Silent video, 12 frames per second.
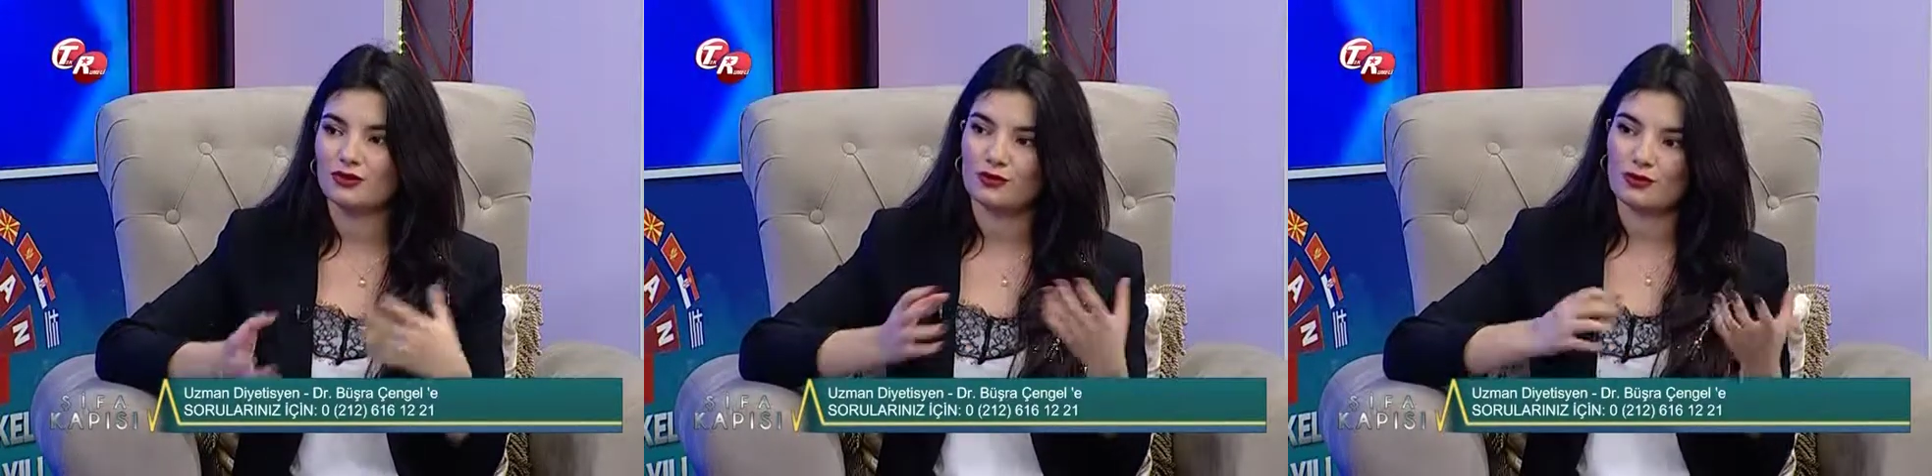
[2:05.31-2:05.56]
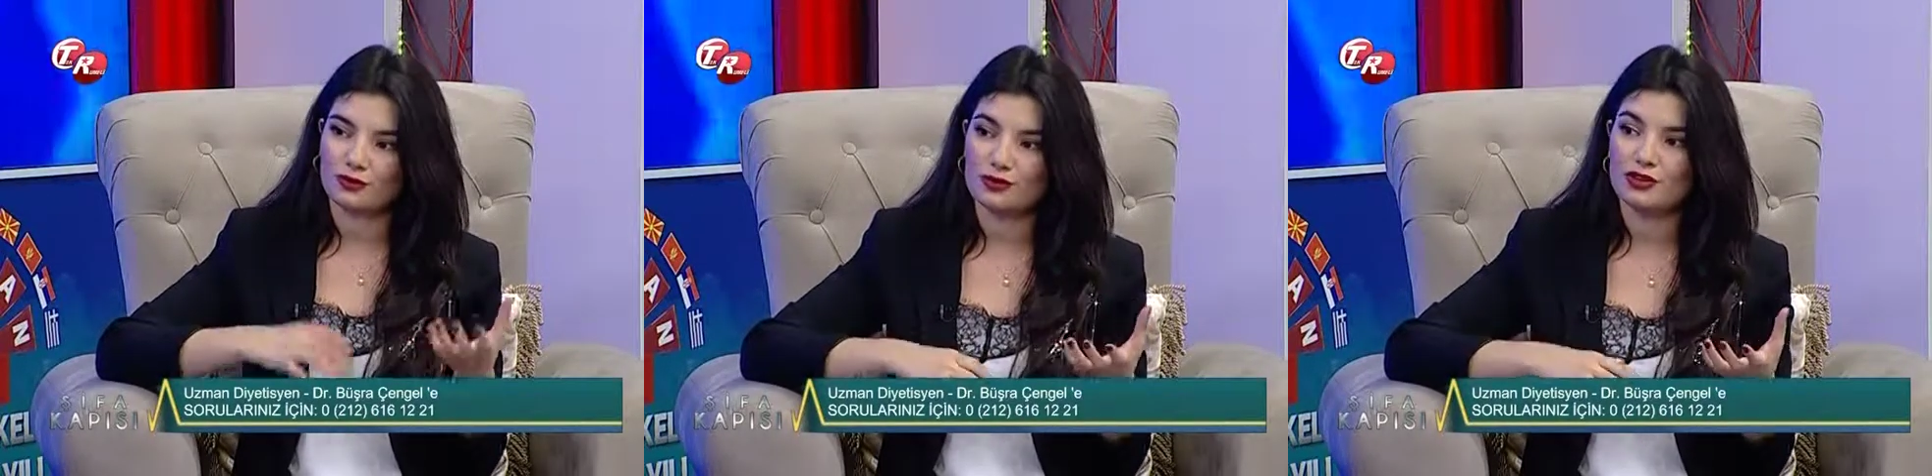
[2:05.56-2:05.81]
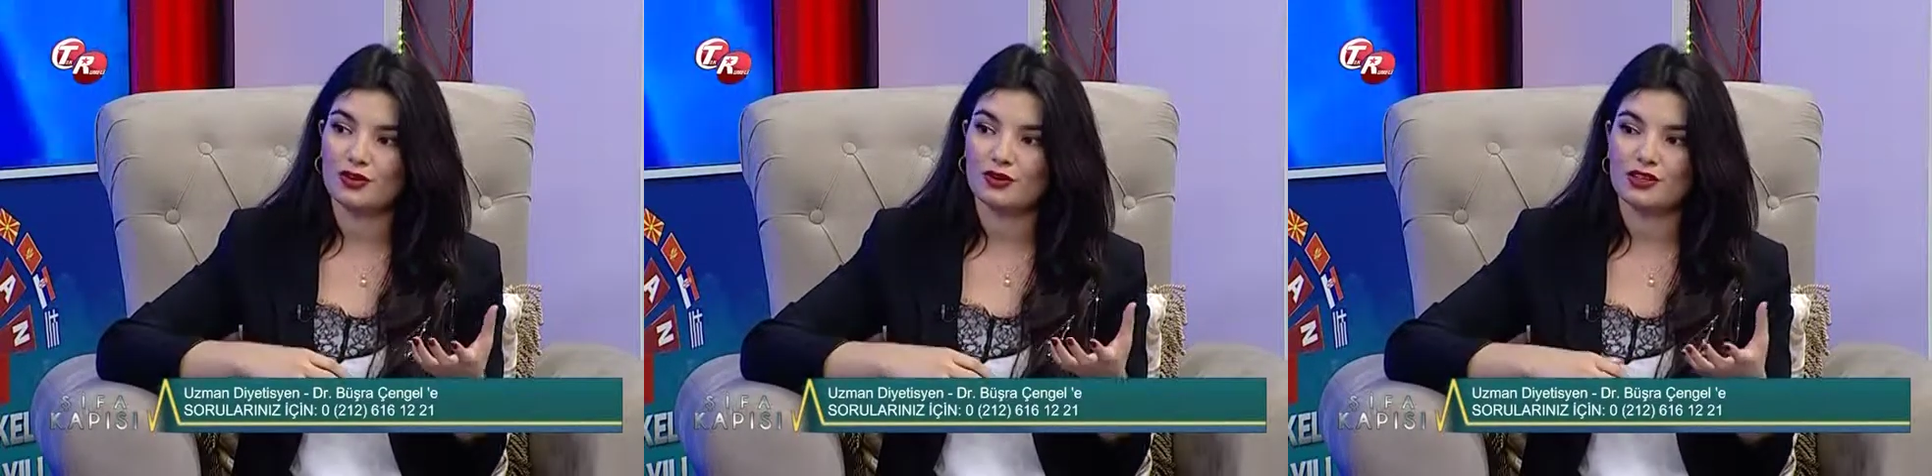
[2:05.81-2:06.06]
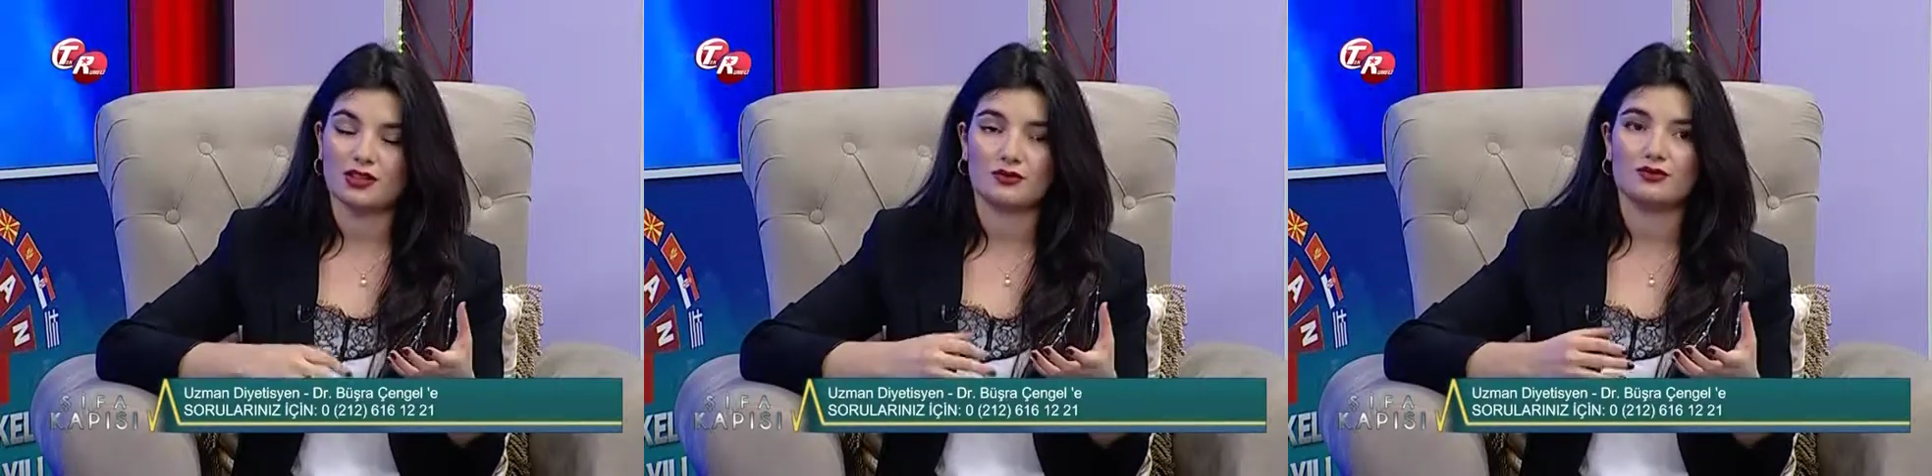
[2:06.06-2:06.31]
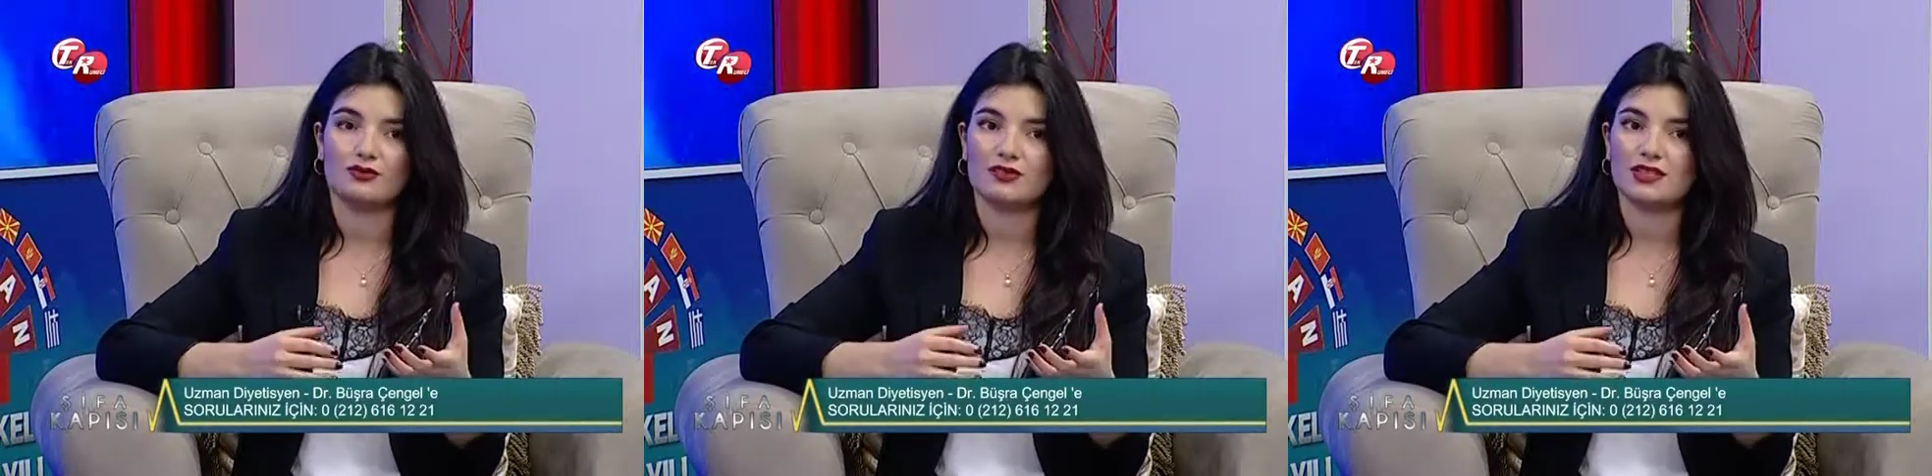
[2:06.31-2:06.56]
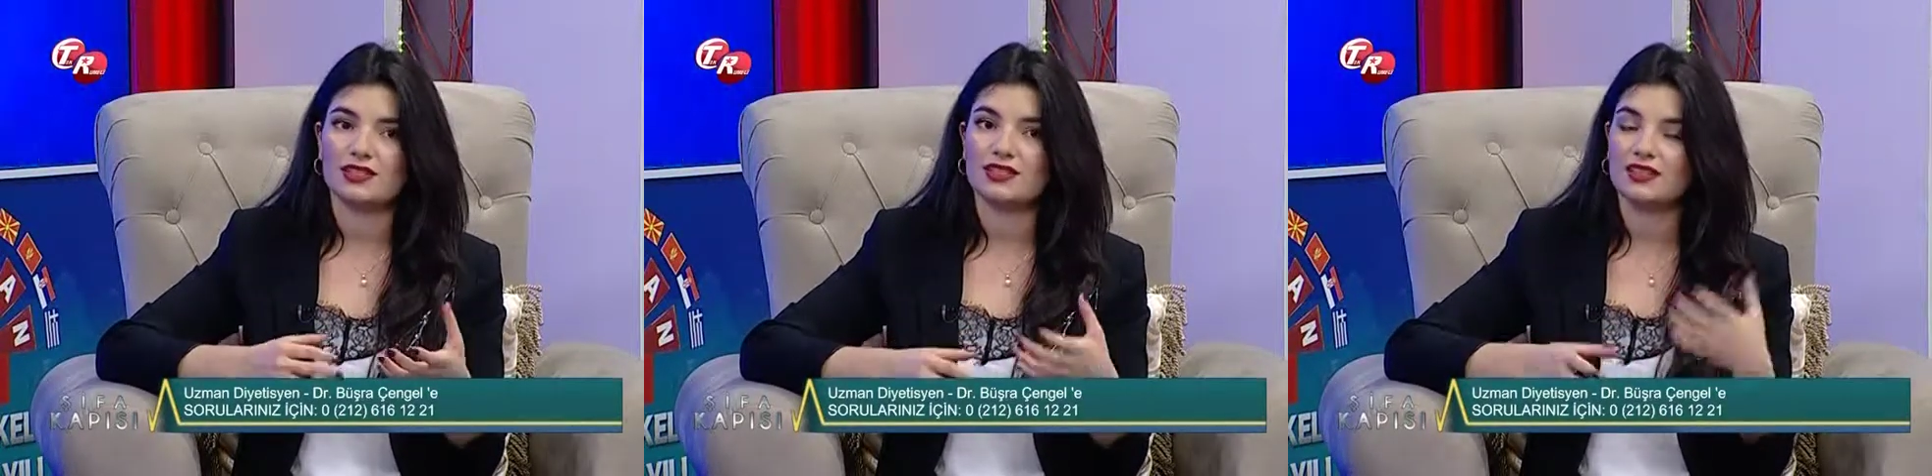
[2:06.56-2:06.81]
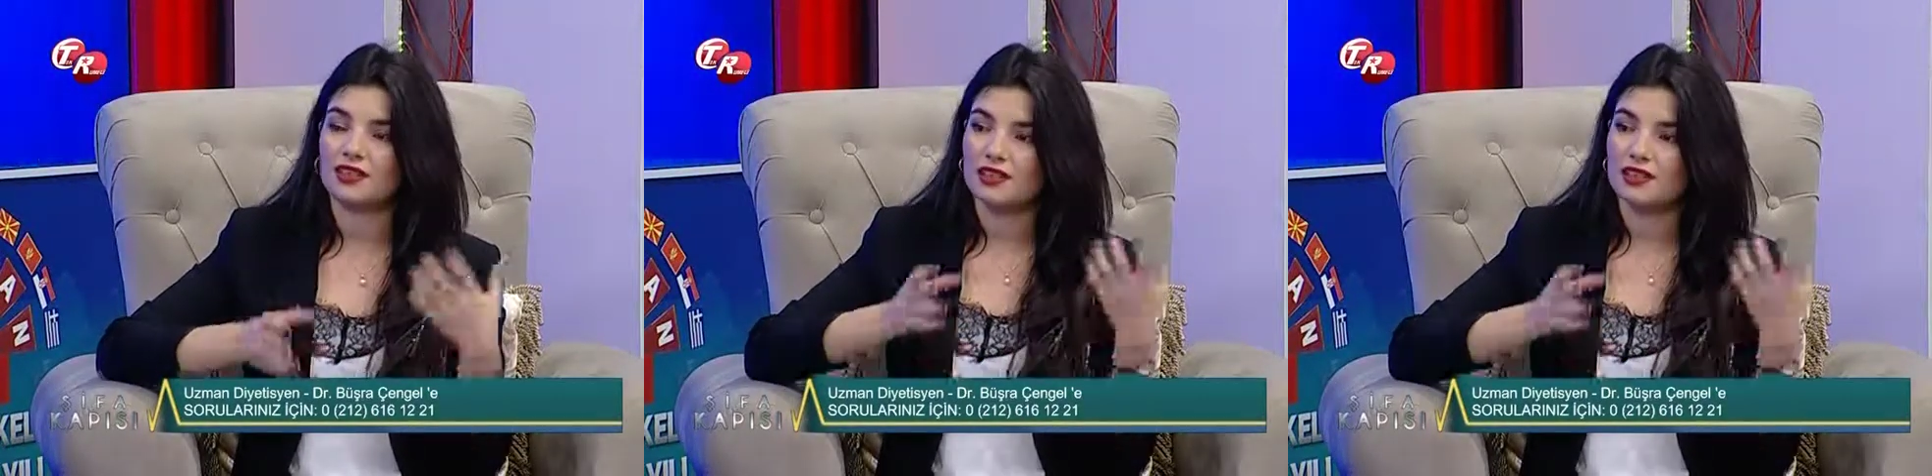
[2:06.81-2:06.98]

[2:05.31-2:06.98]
oruca göre yazıyoruz listelere